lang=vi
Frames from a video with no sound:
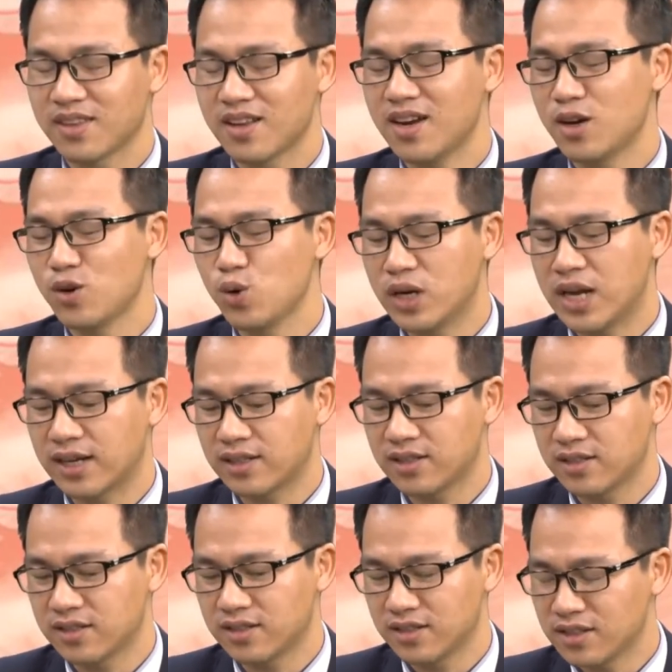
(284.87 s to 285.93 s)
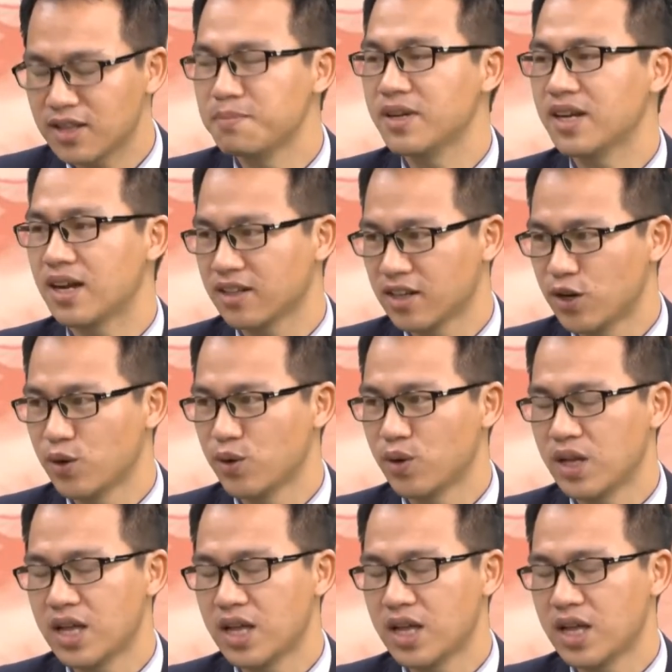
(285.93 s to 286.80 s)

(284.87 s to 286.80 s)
đó là luôn đặt chữ tâm lên hàng đầu